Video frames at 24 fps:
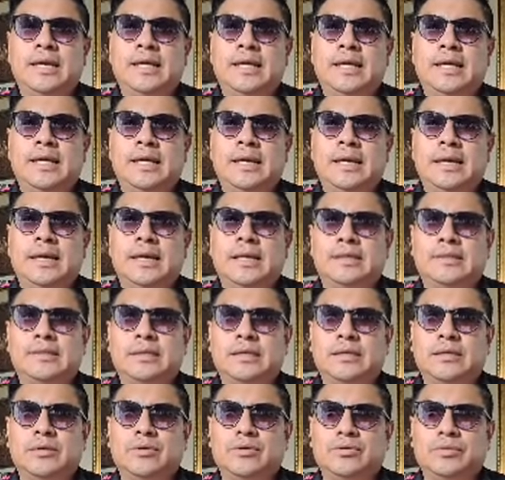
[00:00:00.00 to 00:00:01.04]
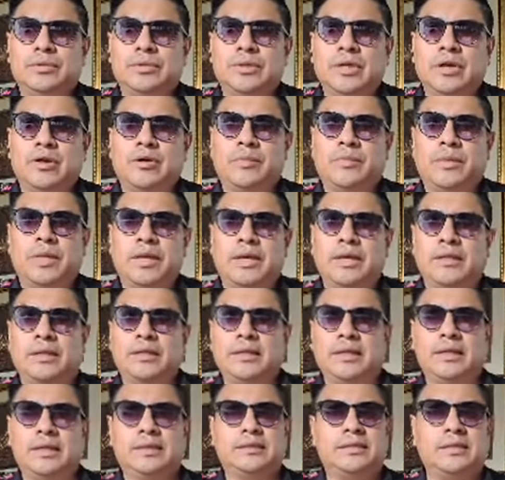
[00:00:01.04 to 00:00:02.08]
eh, sin ningún
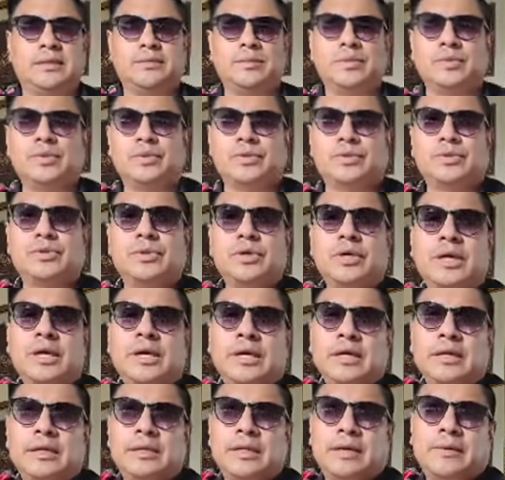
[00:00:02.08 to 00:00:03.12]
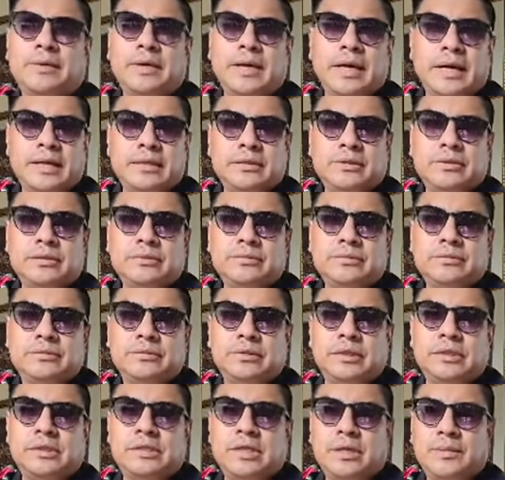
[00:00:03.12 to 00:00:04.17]
inconveniente, estamos trabajando,
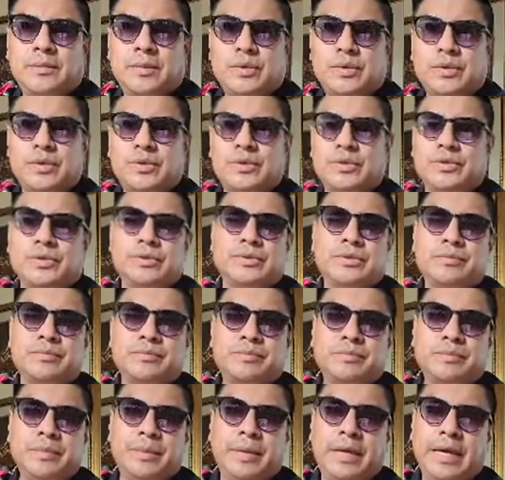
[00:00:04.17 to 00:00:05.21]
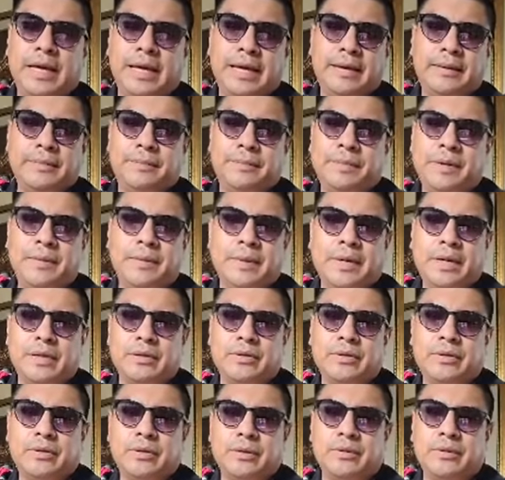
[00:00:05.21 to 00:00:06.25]
estamos eh,
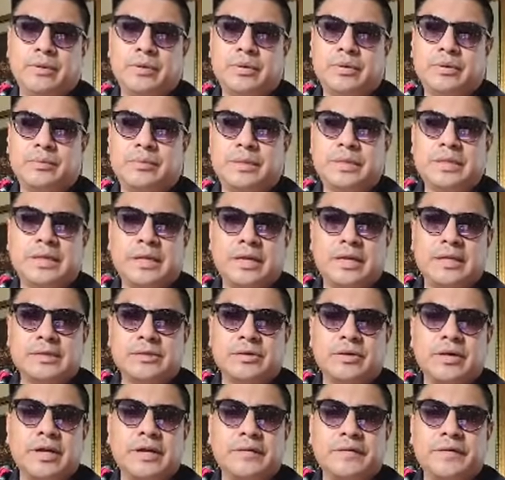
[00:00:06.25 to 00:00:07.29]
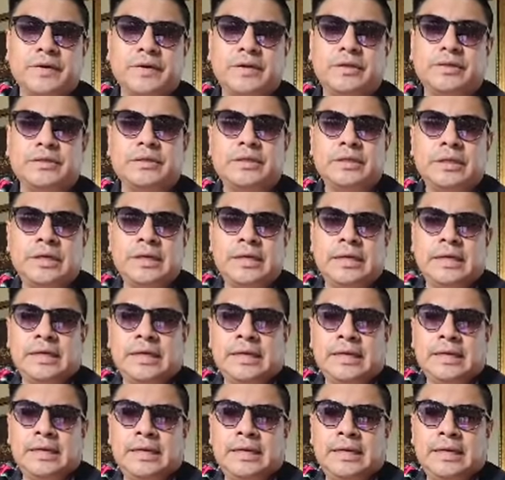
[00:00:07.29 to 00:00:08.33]
preparando el nuevo material discográfico.
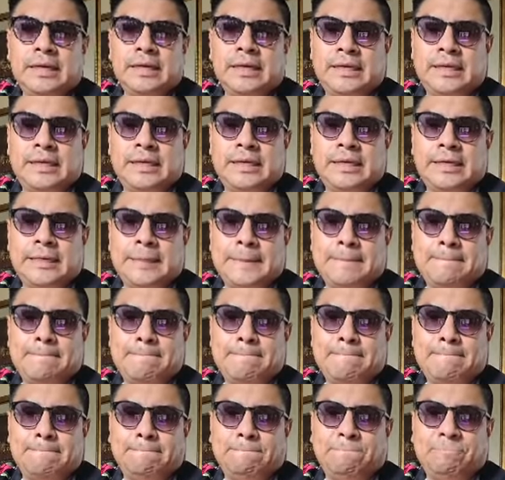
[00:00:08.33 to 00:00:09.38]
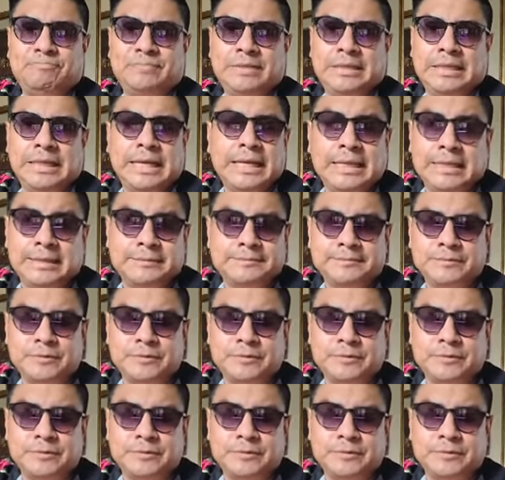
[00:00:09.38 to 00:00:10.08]
Eh, y nada,